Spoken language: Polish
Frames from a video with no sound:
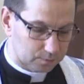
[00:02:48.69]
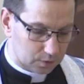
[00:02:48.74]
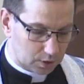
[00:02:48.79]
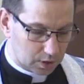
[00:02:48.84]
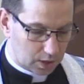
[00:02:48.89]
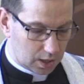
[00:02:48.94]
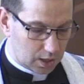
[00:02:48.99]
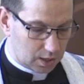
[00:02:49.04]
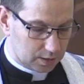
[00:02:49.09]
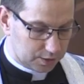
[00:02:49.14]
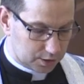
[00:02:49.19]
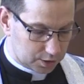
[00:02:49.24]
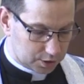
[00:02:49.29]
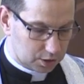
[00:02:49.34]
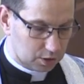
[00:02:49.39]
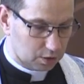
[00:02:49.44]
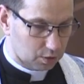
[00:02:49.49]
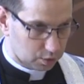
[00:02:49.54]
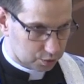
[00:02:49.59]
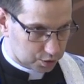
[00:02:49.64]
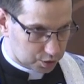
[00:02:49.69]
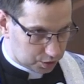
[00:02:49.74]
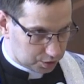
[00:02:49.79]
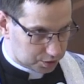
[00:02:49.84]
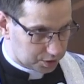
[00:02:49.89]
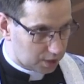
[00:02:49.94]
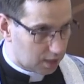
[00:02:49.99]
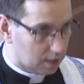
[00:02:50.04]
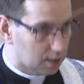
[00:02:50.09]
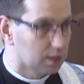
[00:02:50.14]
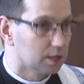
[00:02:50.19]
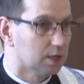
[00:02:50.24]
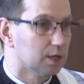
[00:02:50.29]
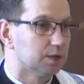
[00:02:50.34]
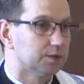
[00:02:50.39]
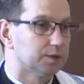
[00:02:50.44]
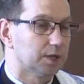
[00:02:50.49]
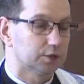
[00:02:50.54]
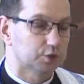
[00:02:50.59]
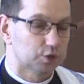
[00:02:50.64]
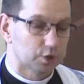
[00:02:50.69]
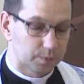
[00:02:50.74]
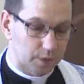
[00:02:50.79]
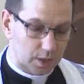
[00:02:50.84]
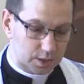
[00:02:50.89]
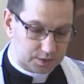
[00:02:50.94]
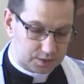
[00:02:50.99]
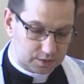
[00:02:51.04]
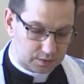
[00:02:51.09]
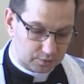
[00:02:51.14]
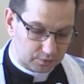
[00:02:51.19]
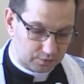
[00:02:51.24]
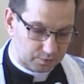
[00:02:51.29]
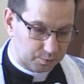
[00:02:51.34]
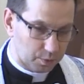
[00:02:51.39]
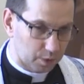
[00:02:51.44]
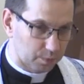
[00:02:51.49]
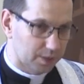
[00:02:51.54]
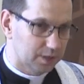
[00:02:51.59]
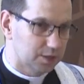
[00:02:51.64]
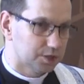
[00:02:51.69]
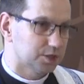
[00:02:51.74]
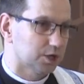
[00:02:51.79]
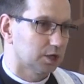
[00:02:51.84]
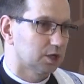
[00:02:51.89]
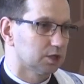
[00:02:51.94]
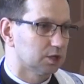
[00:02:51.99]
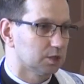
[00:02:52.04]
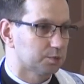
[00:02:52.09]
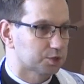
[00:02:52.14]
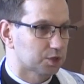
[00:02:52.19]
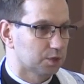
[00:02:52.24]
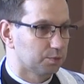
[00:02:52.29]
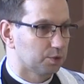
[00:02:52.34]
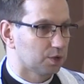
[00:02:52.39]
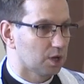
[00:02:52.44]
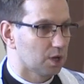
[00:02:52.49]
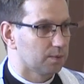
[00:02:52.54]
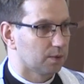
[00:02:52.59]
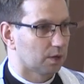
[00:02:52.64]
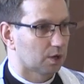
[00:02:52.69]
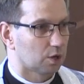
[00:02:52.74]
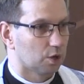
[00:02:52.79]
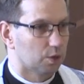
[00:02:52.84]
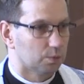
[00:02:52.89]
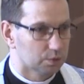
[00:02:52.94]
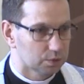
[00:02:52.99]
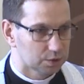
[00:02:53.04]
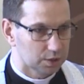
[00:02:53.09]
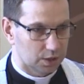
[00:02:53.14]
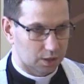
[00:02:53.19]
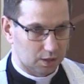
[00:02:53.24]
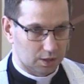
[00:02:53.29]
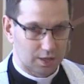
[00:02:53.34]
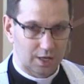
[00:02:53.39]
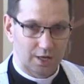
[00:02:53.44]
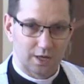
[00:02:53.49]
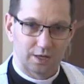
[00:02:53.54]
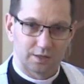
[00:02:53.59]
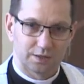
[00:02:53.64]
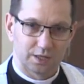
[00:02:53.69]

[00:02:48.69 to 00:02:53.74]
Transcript: dla naszego życia, natomiast w momencie, kiedy przyjmujemy komunię,